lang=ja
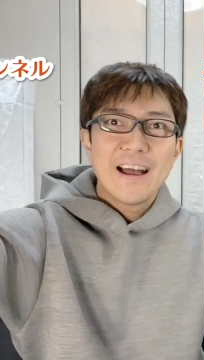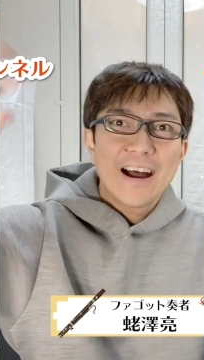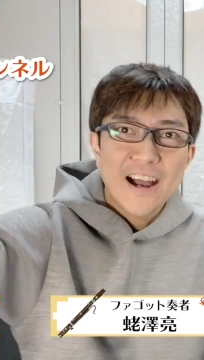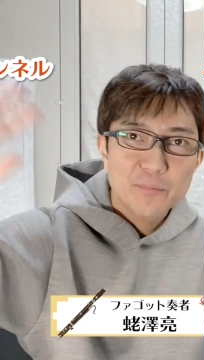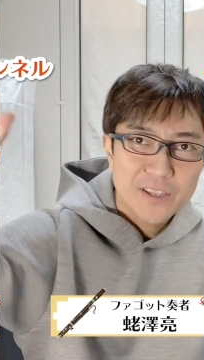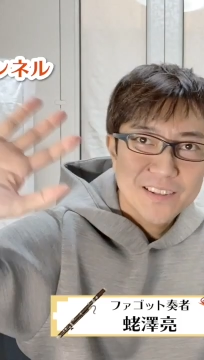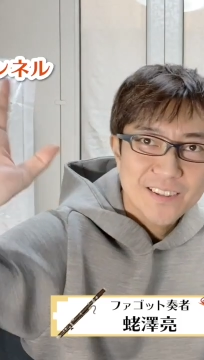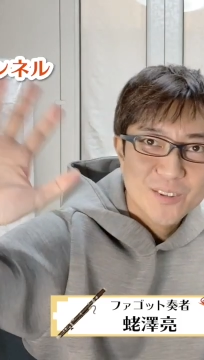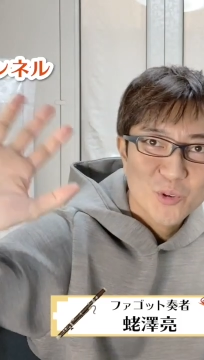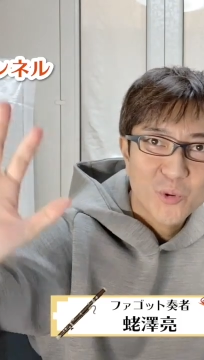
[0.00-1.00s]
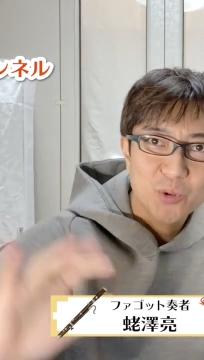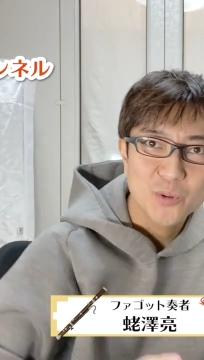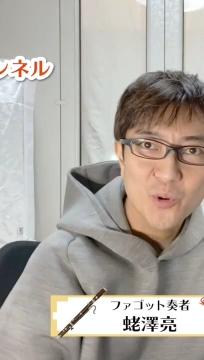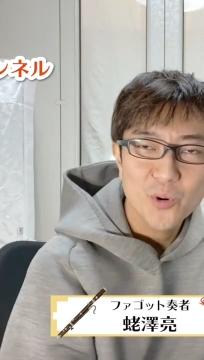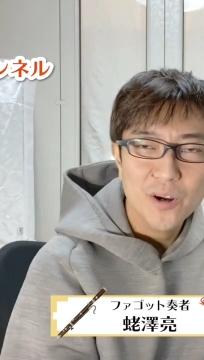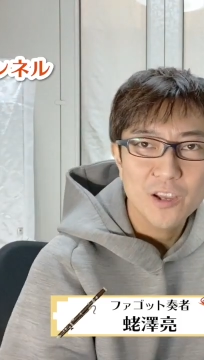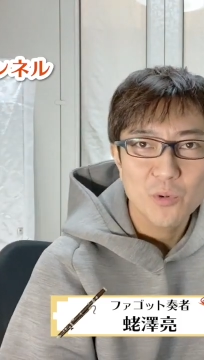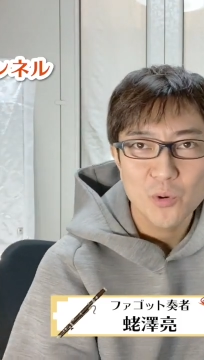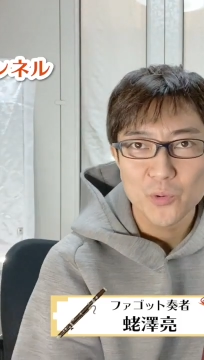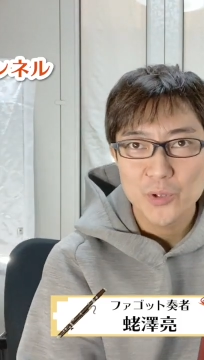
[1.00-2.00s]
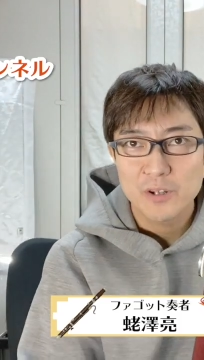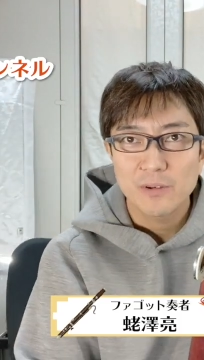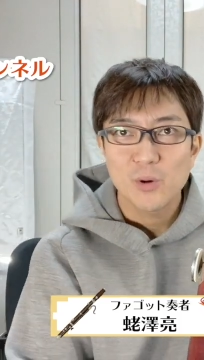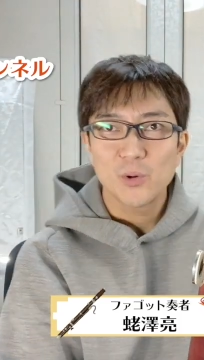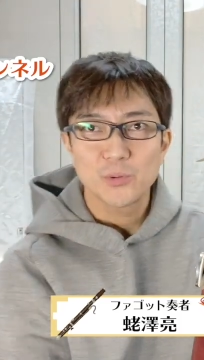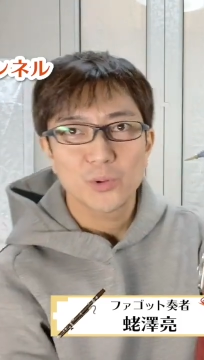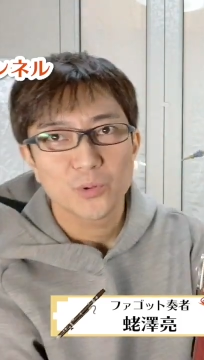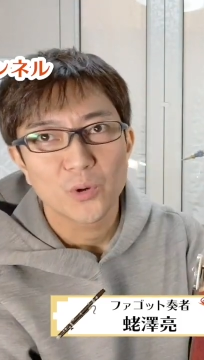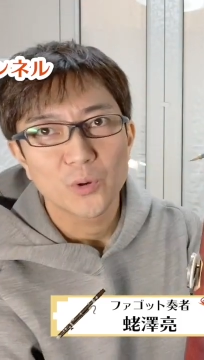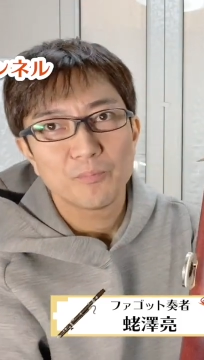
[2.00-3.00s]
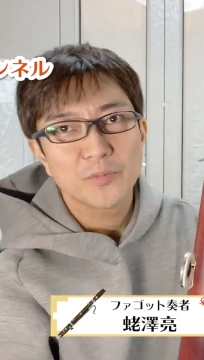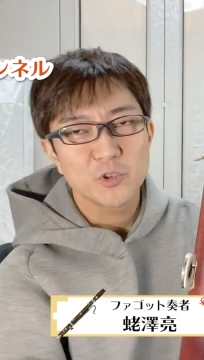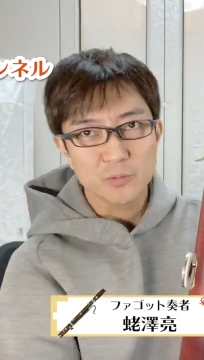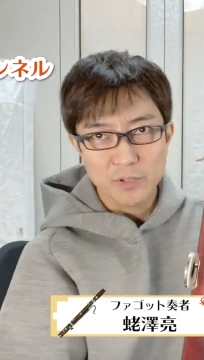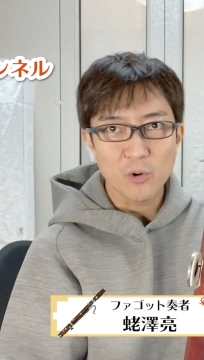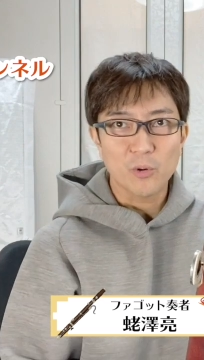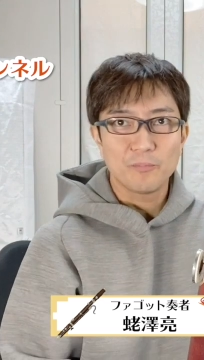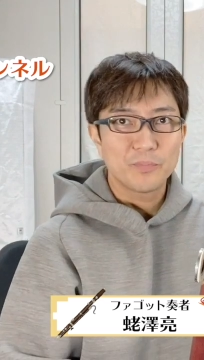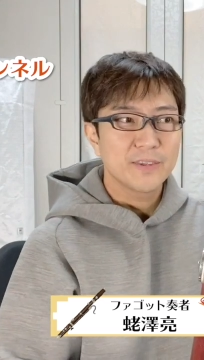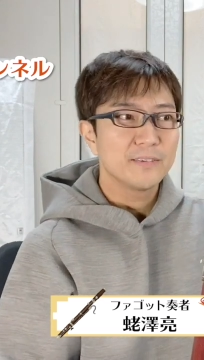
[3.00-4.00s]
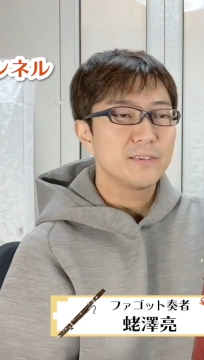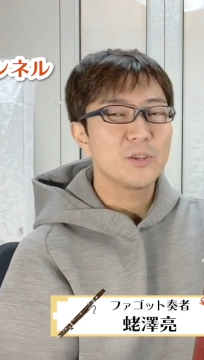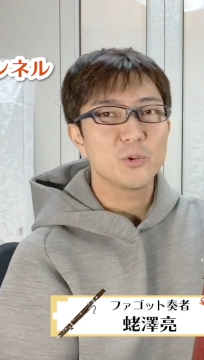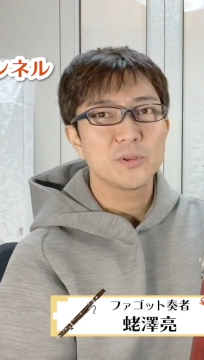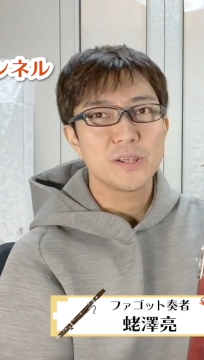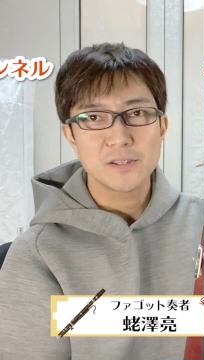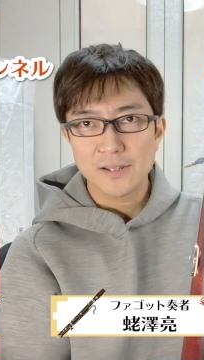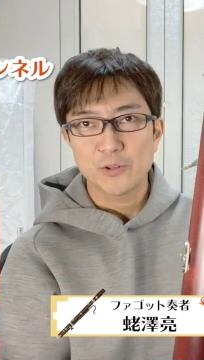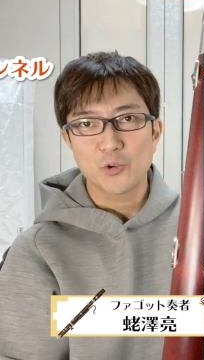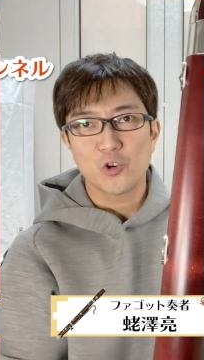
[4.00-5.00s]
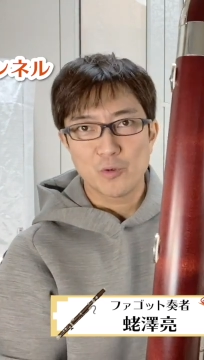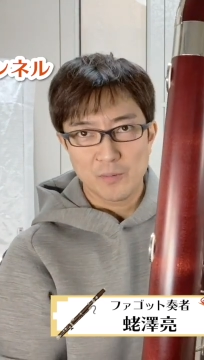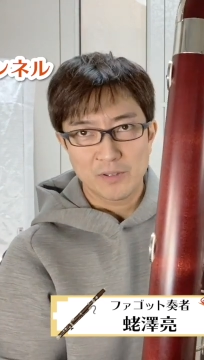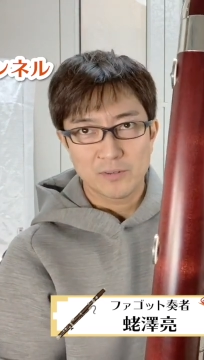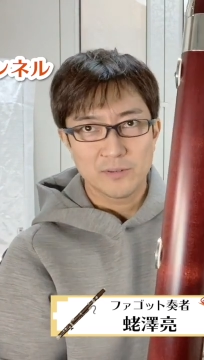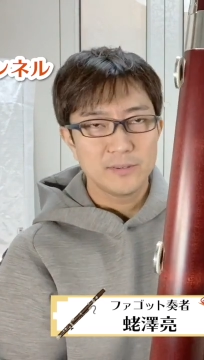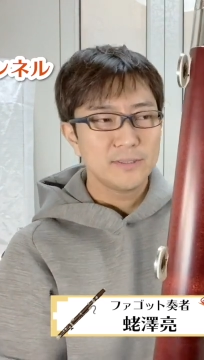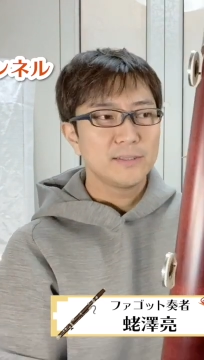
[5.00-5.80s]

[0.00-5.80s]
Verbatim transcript: はい、エピサです。ということで今回もコントラファゴットの指をなぞっていきたいと思います。